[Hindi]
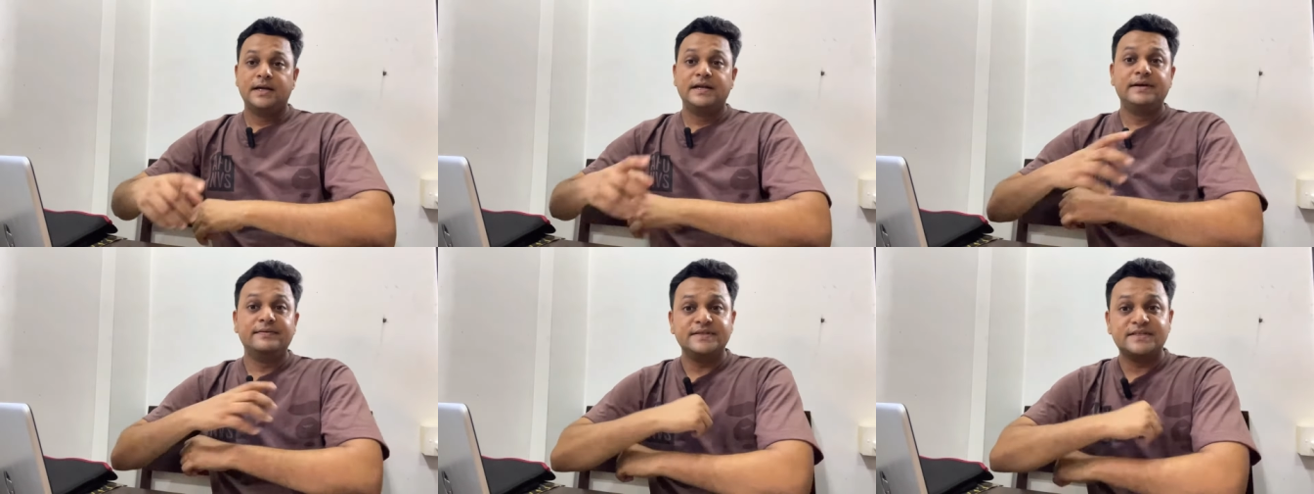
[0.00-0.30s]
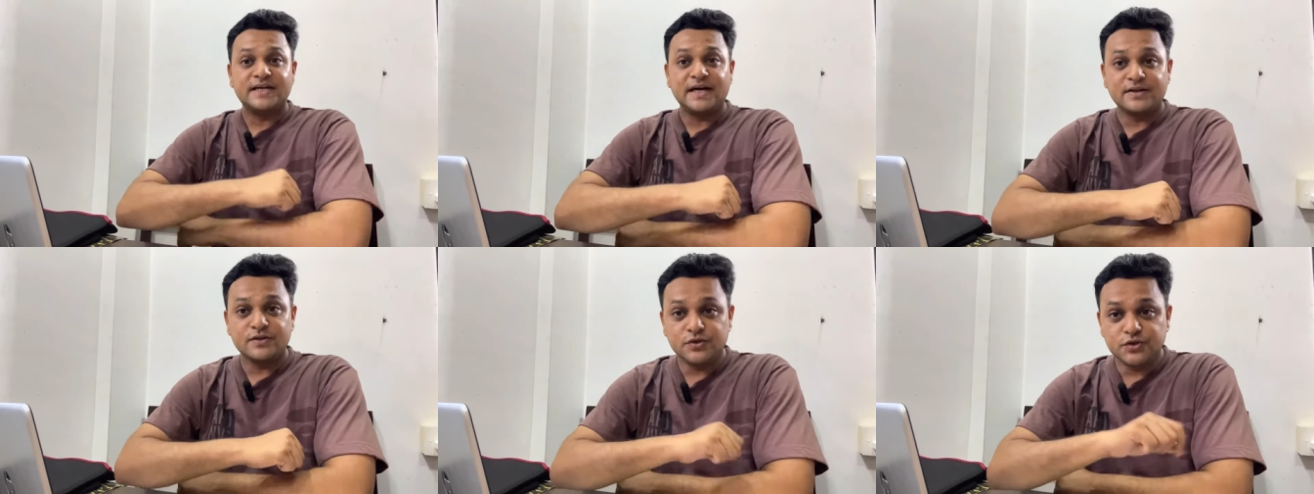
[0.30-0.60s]

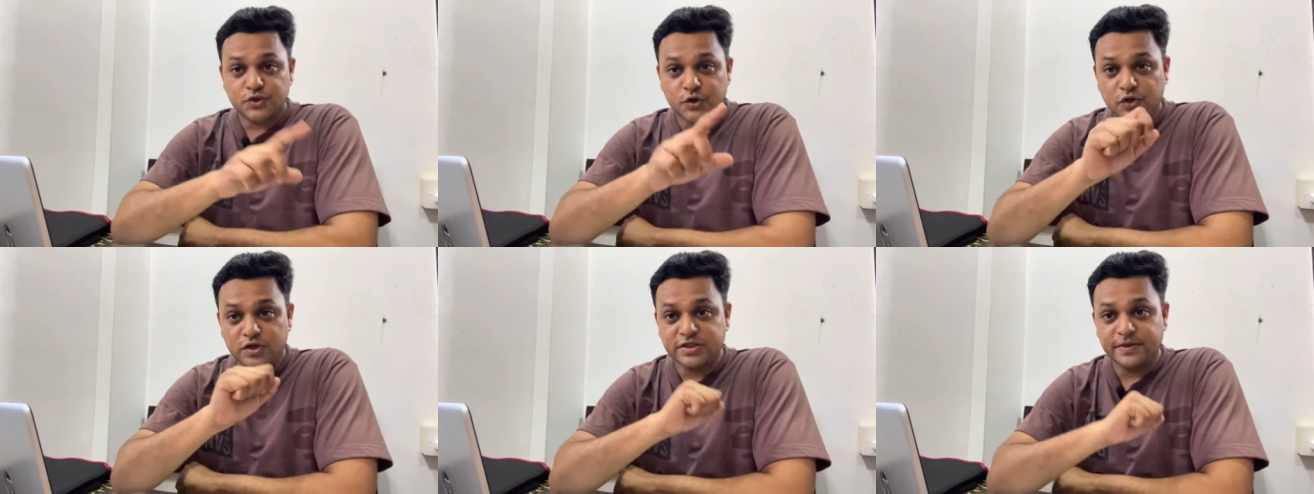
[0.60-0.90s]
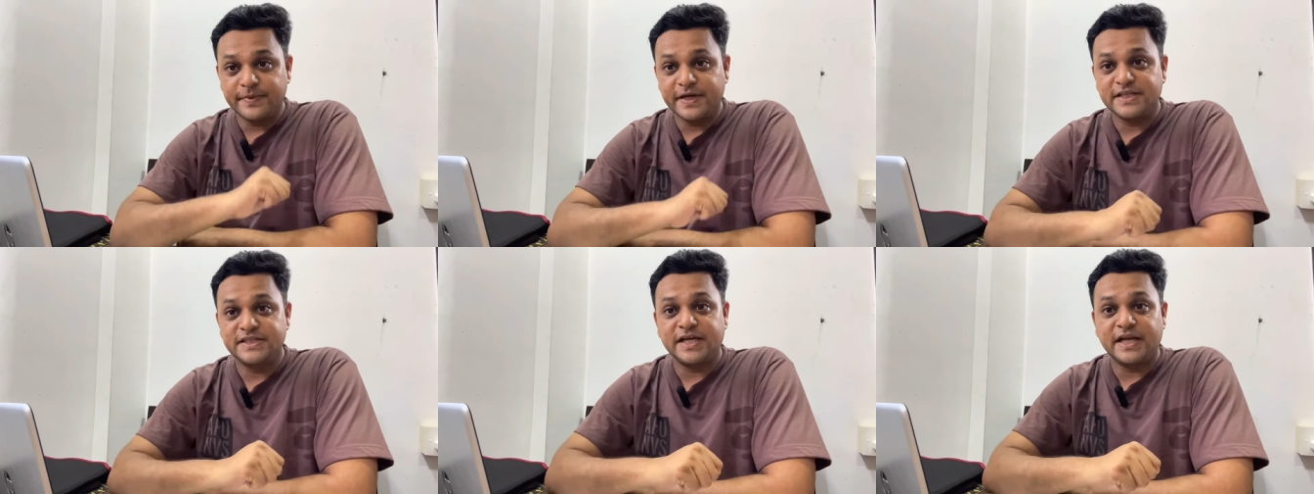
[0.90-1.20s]
नमस्कार दोस्तों और
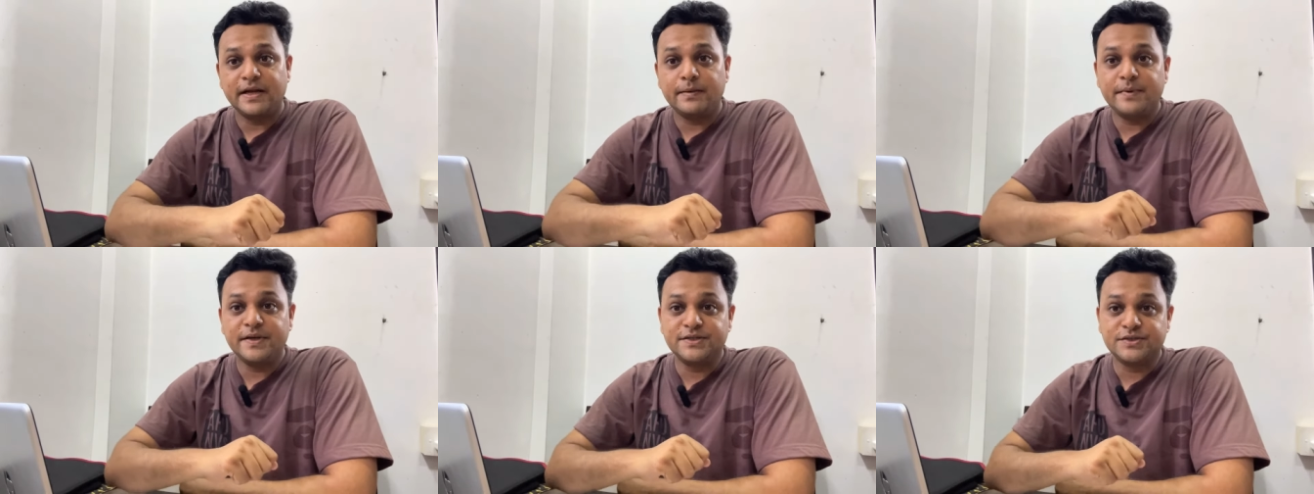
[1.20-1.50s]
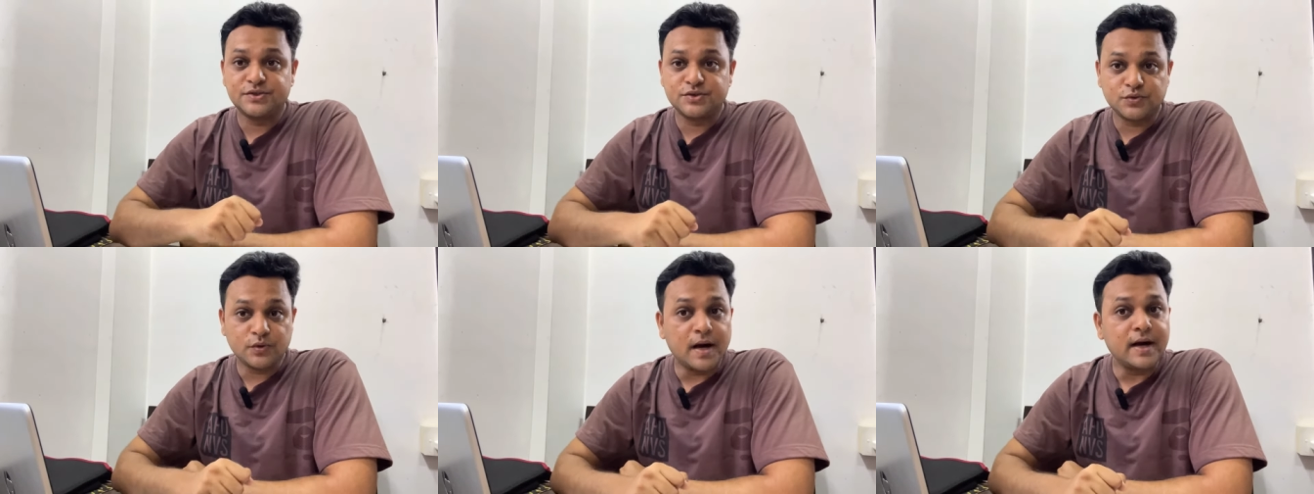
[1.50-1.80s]
सभी का चैनल पे
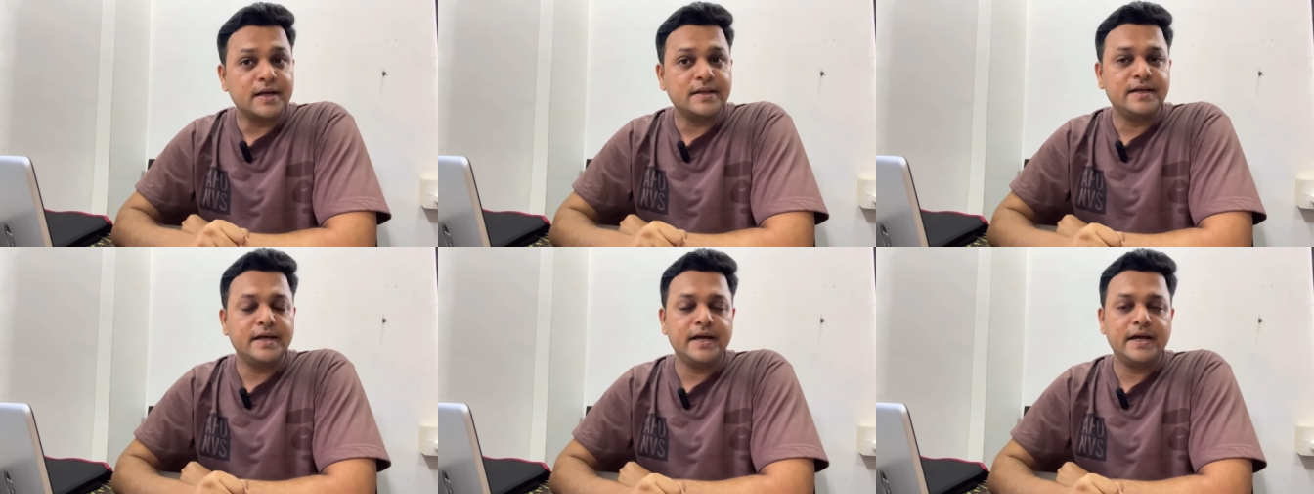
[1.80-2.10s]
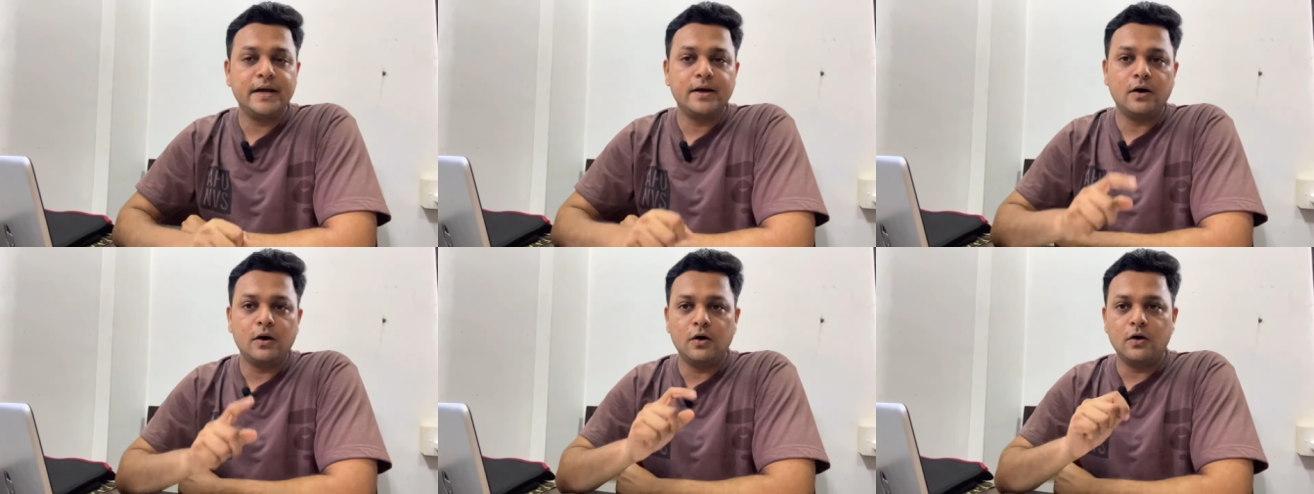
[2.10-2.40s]
स्वागत
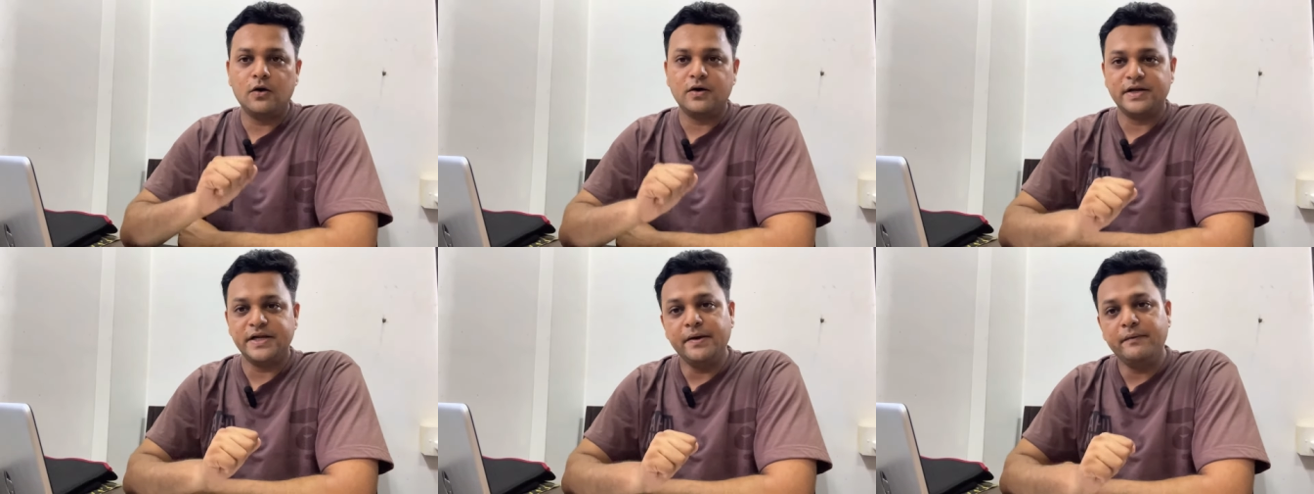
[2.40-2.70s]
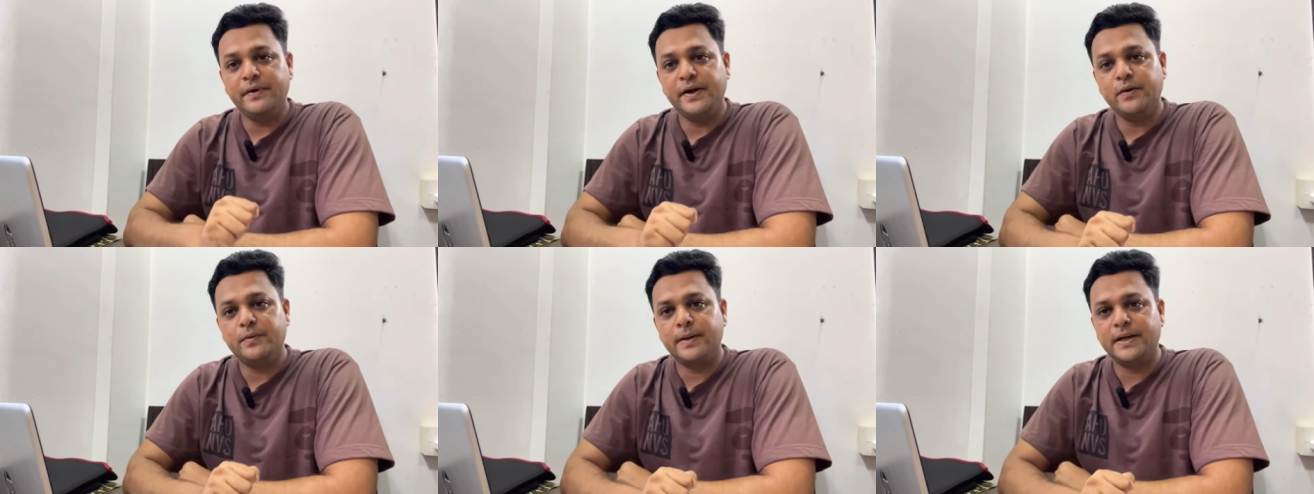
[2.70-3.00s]
है और ये
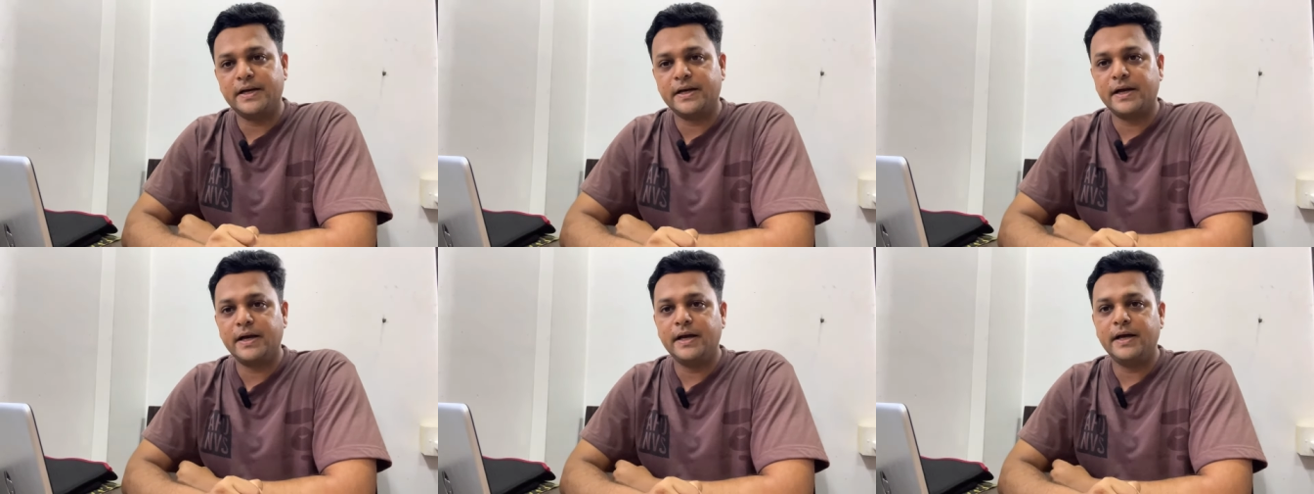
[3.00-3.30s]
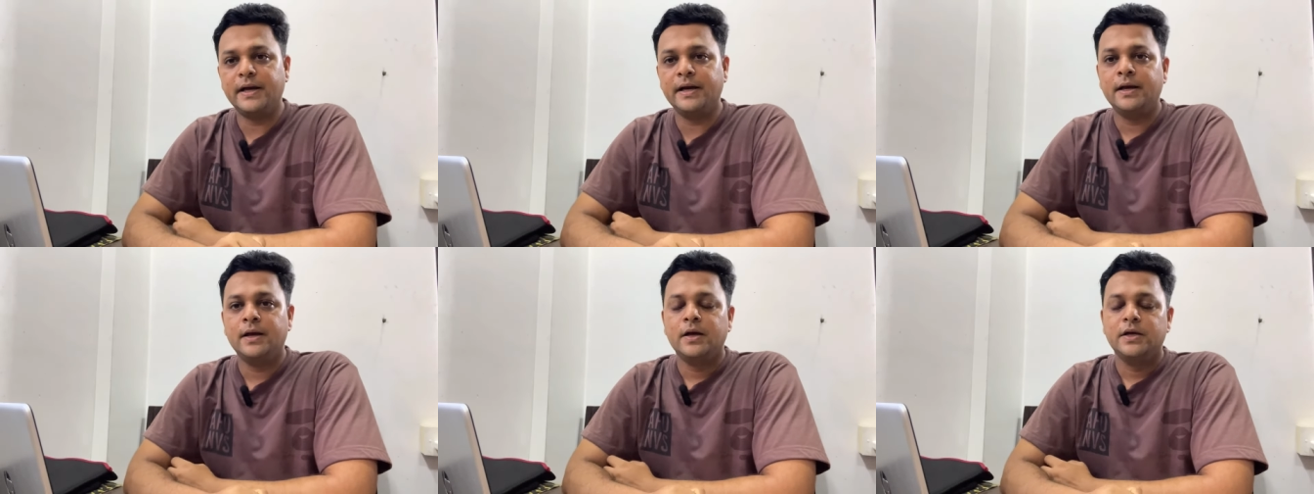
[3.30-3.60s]
वीडियो बन रहा है